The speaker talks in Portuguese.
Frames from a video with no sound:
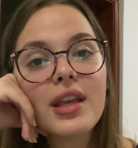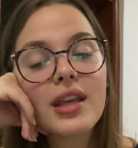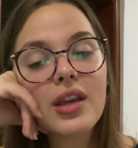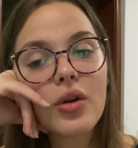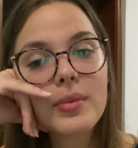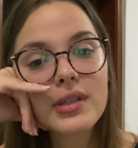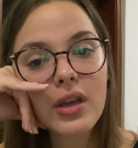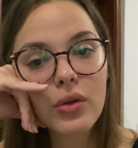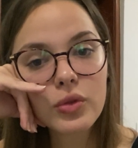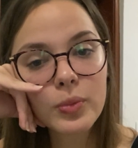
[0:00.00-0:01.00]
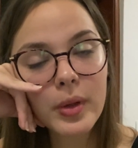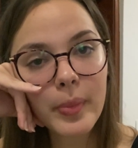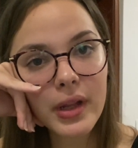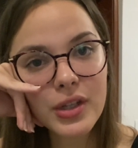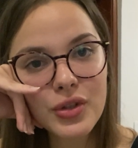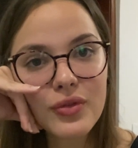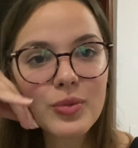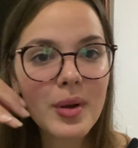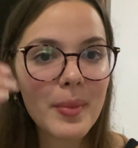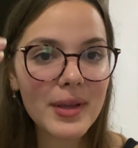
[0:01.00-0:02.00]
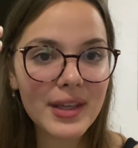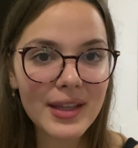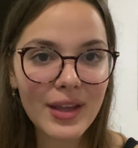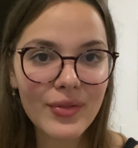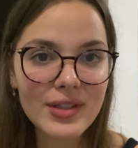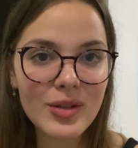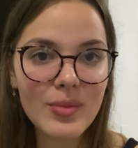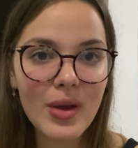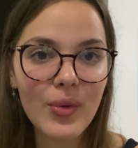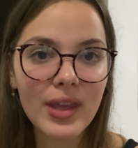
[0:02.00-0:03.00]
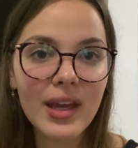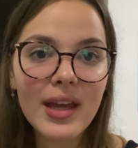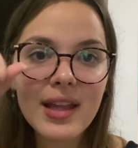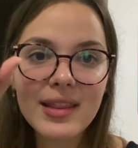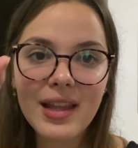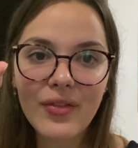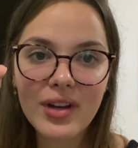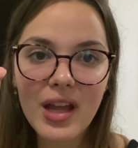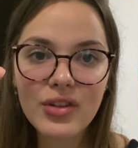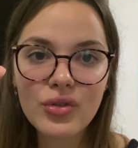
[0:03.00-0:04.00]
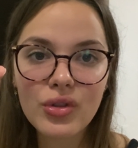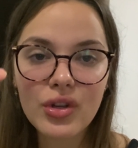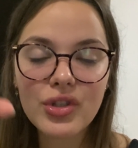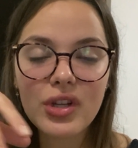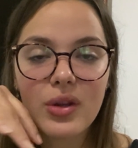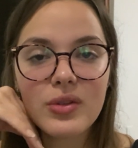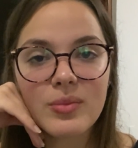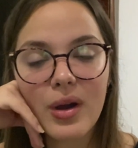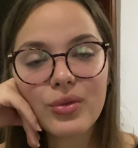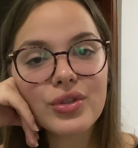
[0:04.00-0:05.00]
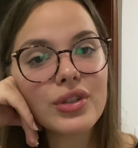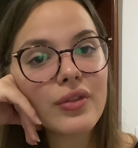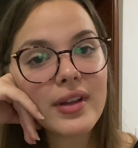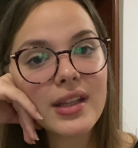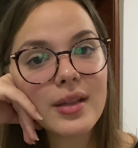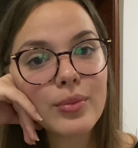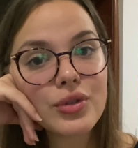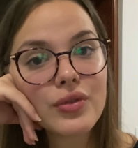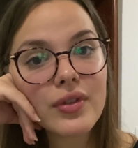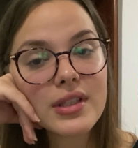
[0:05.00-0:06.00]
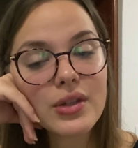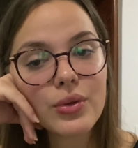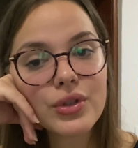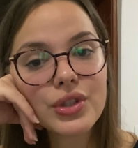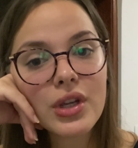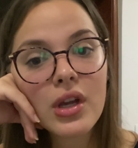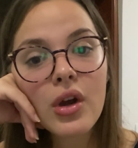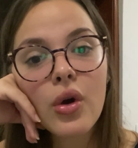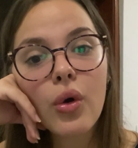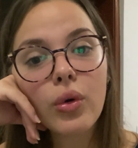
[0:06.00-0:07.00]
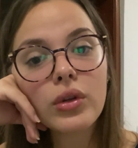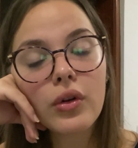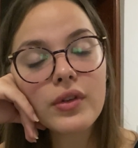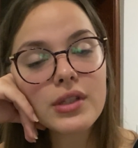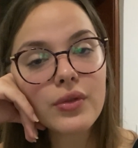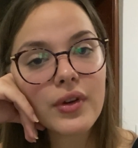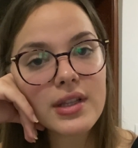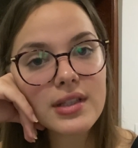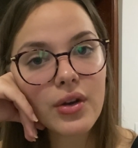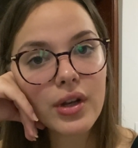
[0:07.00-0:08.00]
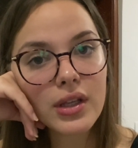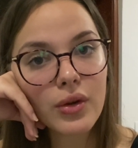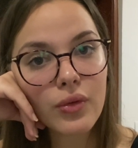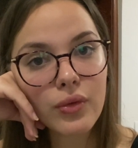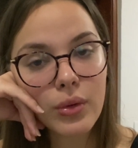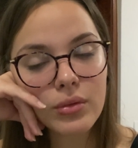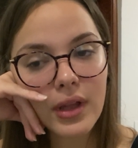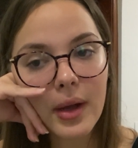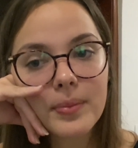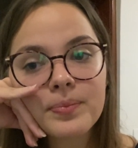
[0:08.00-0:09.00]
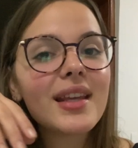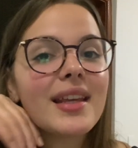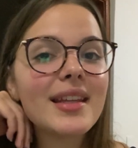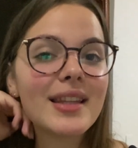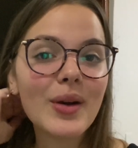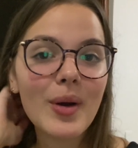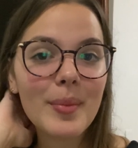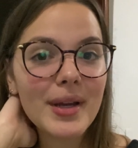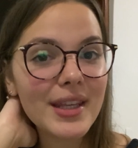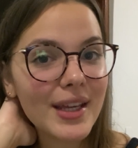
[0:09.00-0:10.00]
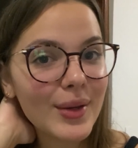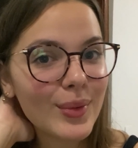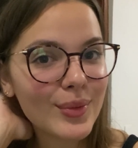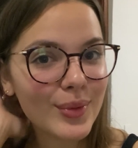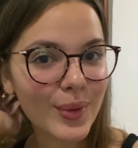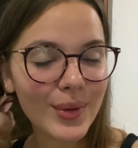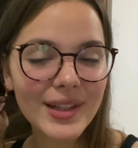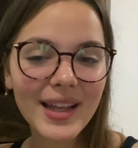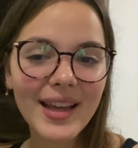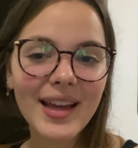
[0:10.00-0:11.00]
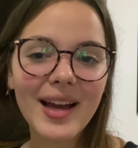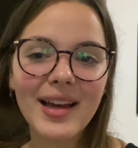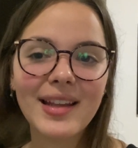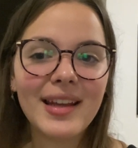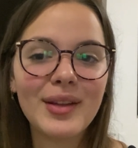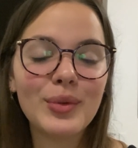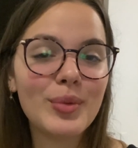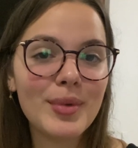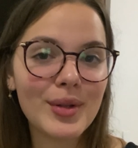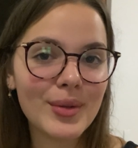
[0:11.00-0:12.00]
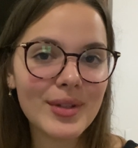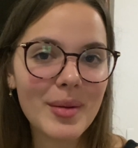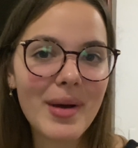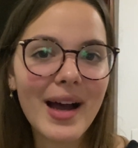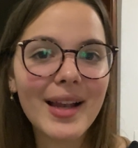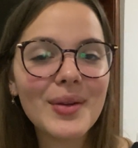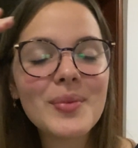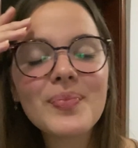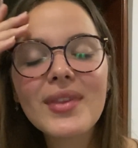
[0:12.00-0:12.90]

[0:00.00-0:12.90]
E comecei com os preparativos pra amanhã, que é fazer a minha unha. Na verdade, eu só tirei o esmalte, não vai dar tempo de fazer hoje ou talvez eu faça a hora que eu voltar. Então amanhã eu vou, né? É, no domingo eu não trabalho.